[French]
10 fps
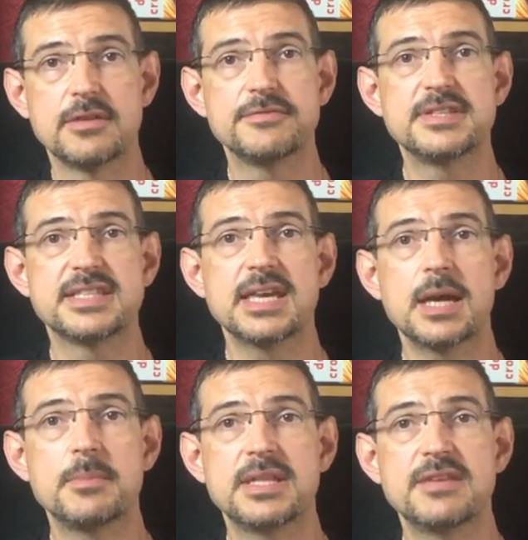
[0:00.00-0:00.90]
Fisker
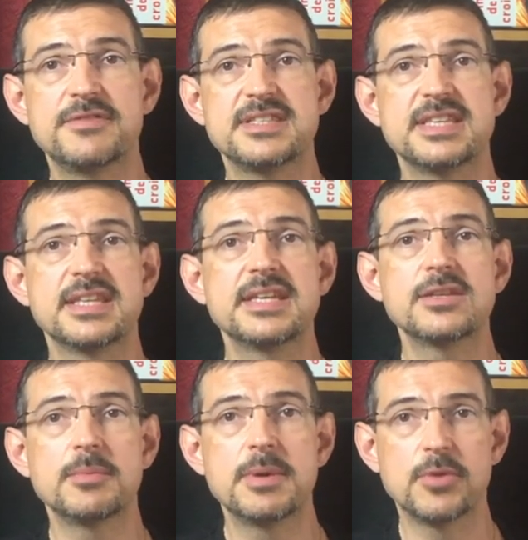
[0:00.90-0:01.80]
a bénéficié
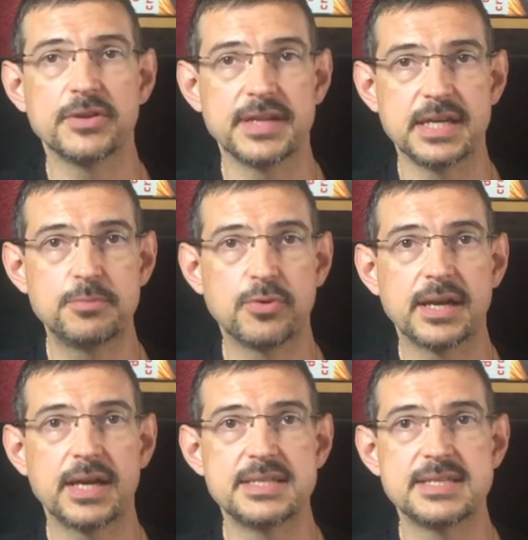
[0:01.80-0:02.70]
d'énormément d'aide pour
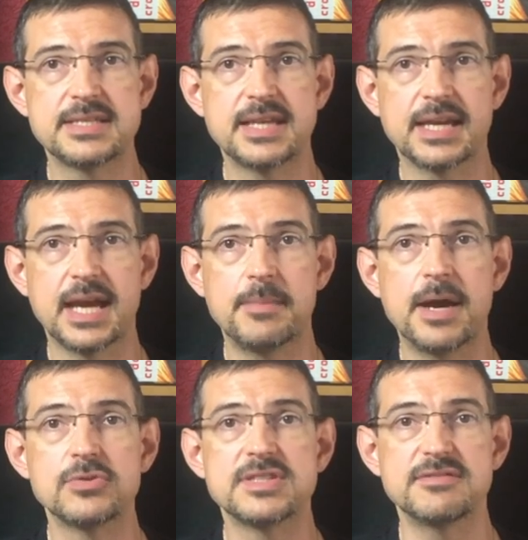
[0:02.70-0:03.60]
réaliser sa
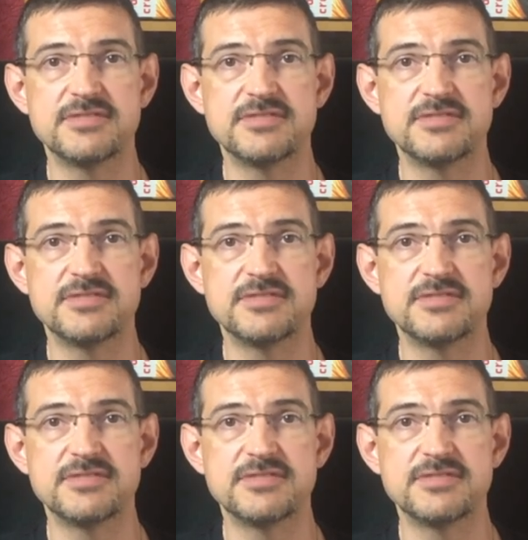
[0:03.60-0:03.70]
karma aussi